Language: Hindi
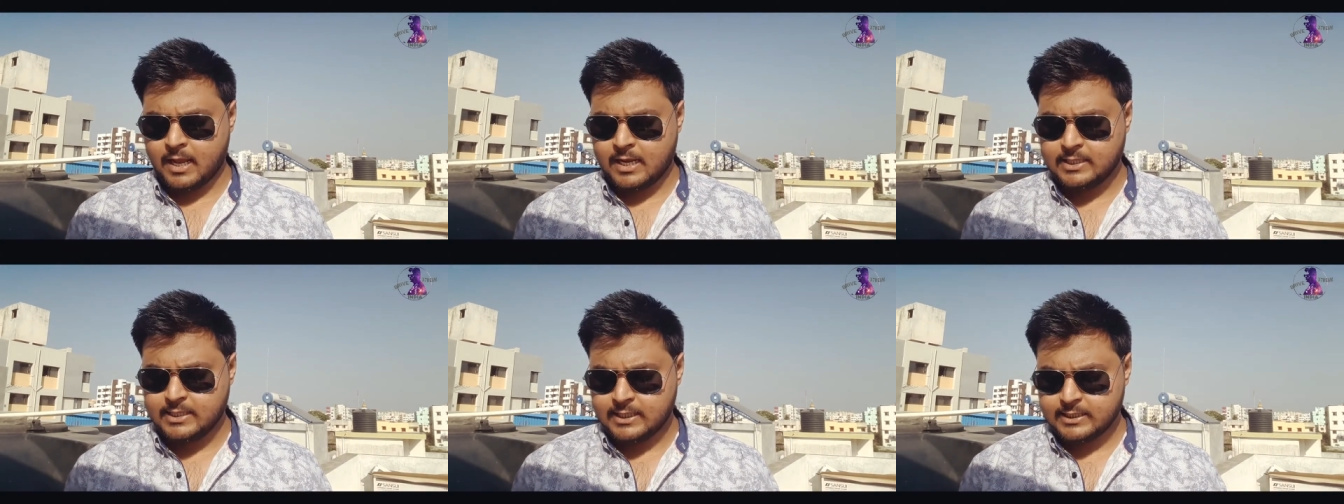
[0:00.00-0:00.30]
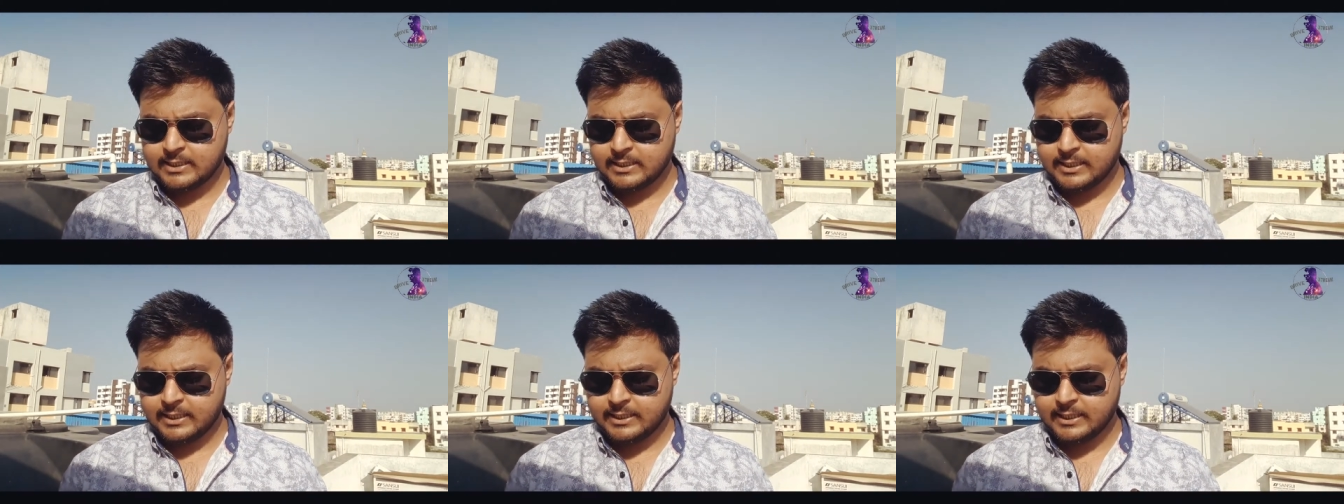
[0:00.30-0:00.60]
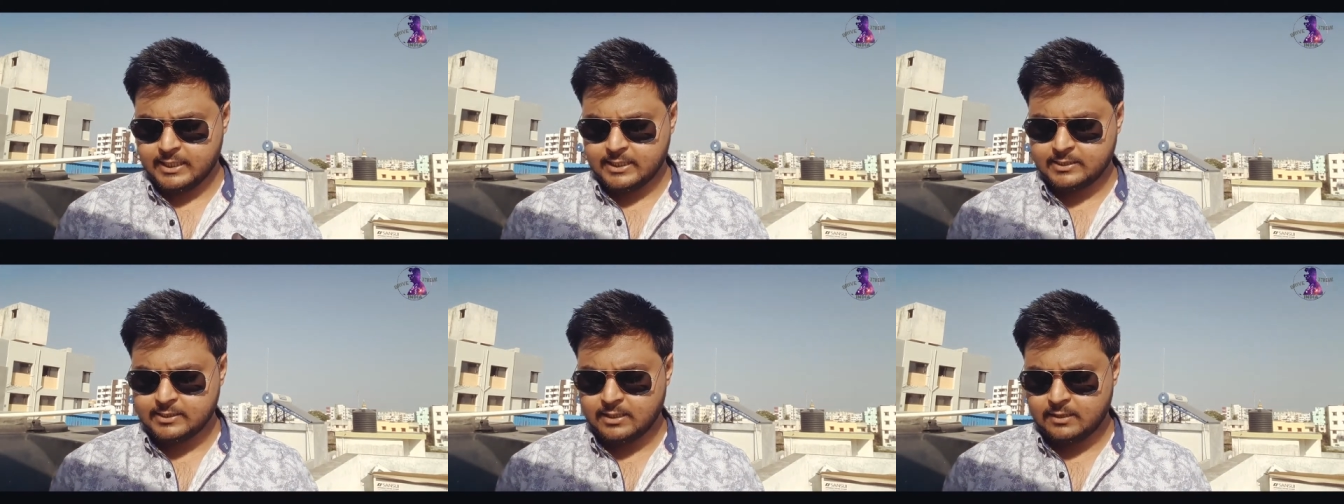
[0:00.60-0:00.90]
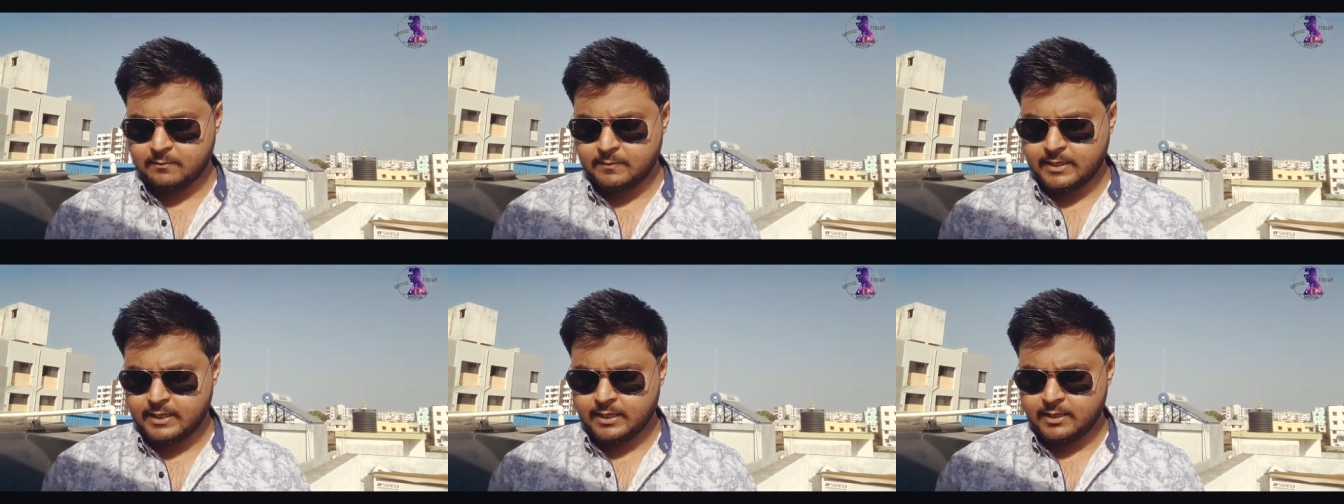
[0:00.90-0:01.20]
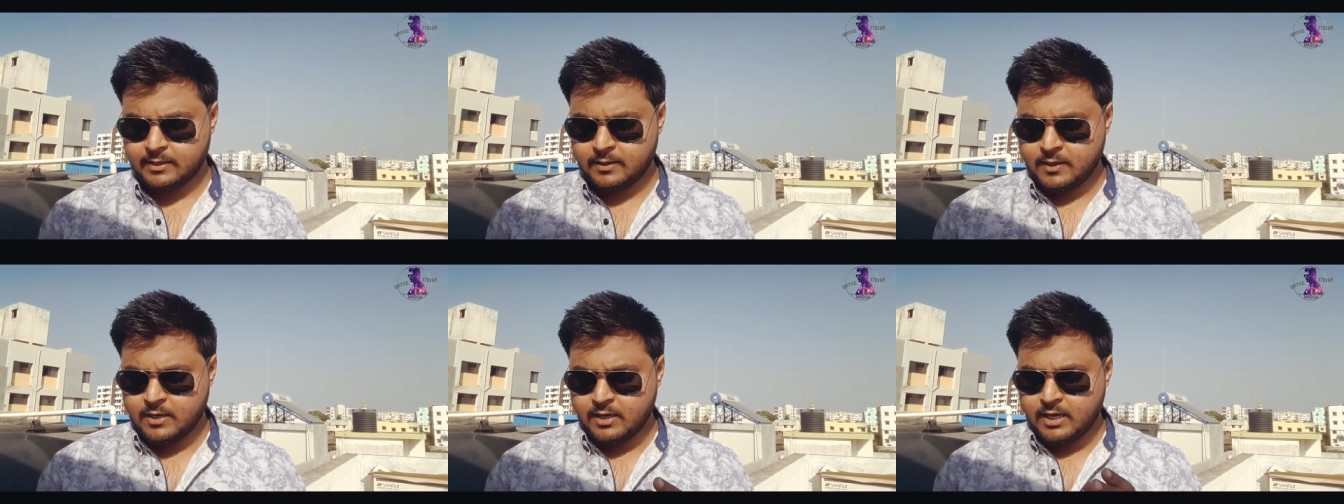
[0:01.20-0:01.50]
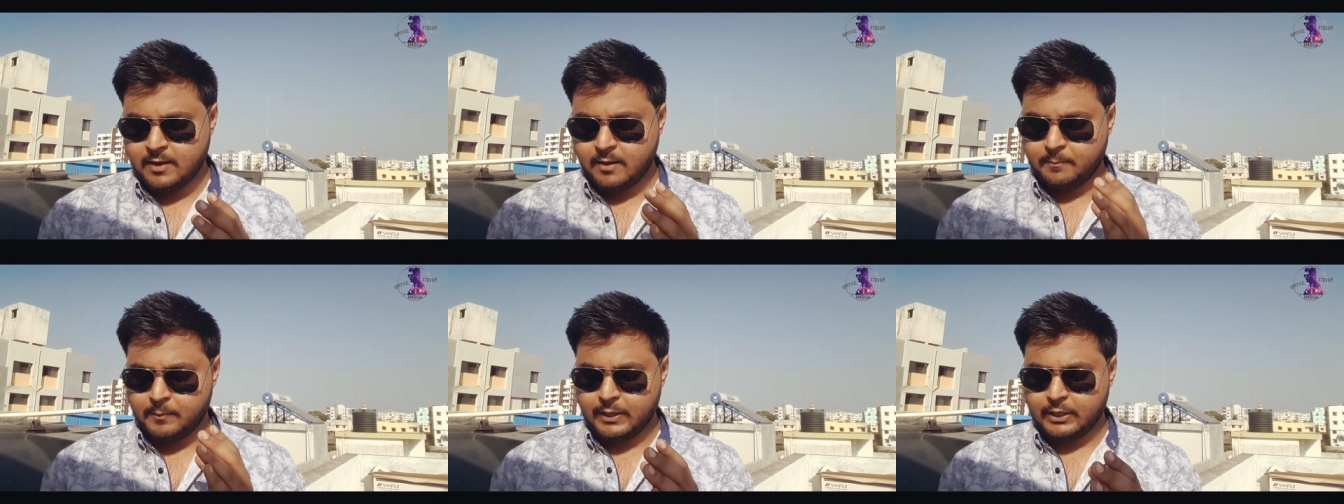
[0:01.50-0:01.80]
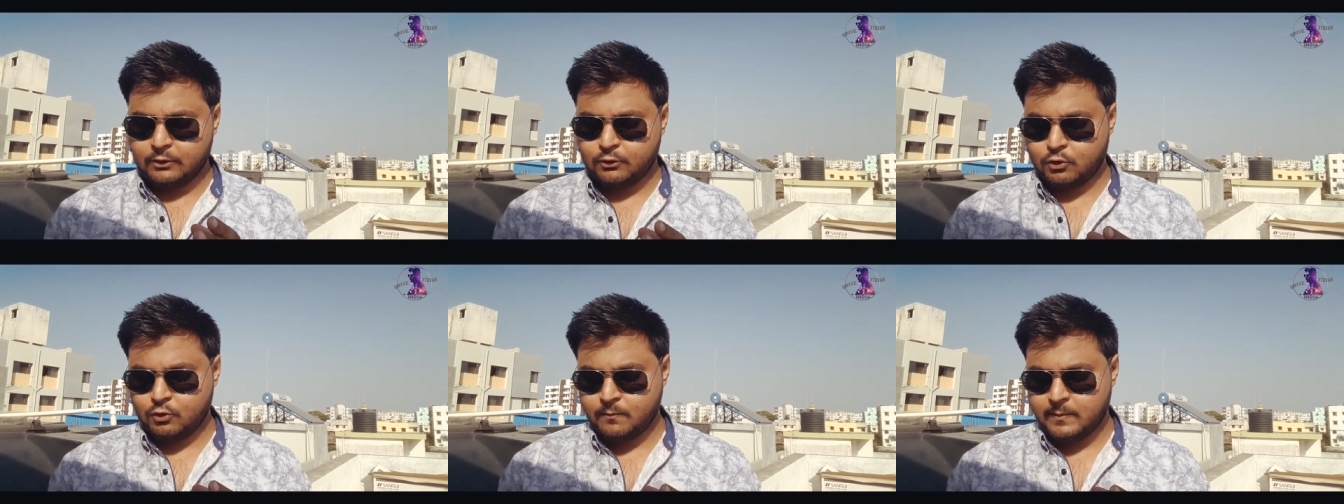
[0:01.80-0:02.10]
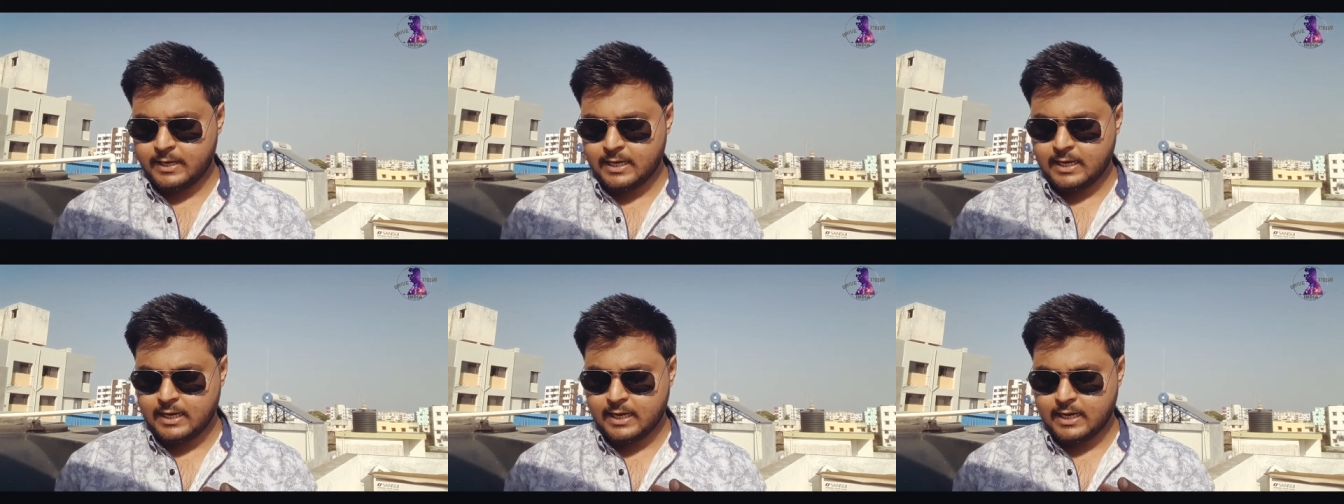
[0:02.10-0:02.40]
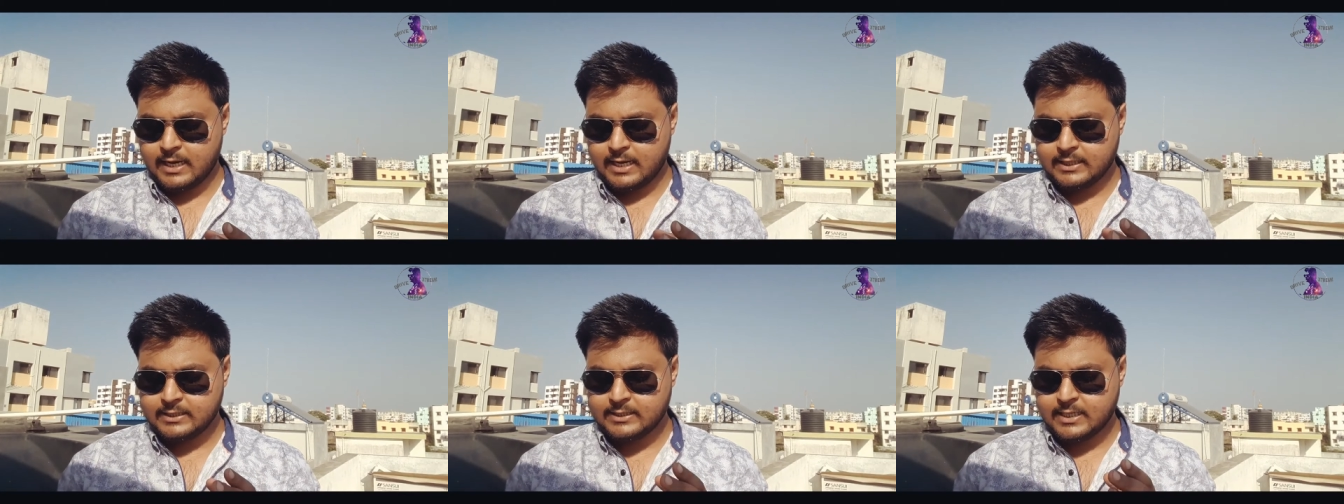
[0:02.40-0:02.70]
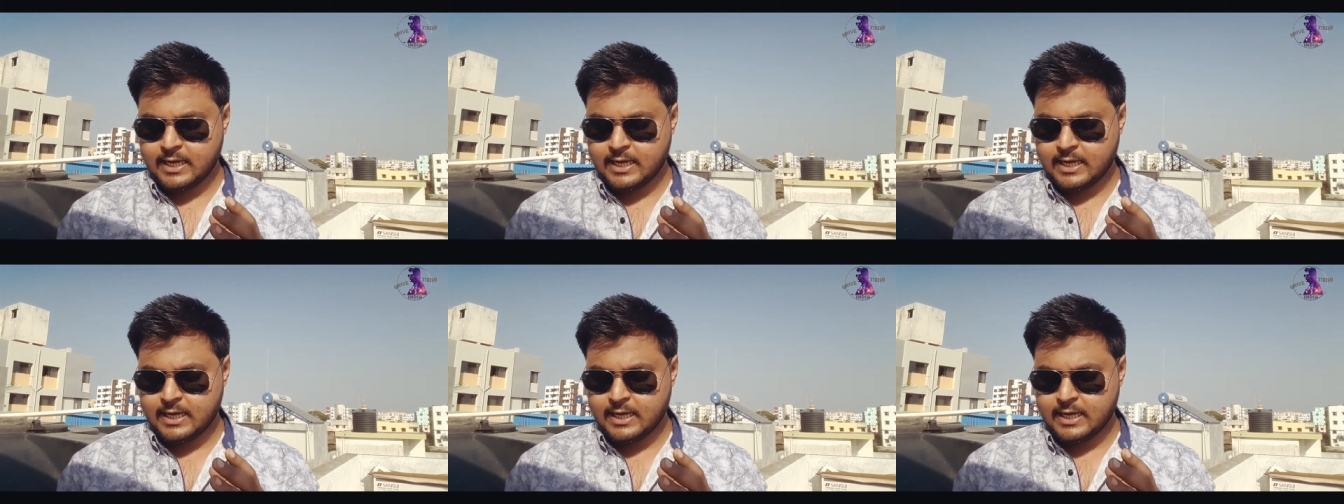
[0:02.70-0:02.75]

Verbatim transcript: जैसे कि डीजल में पेट्रोल में एल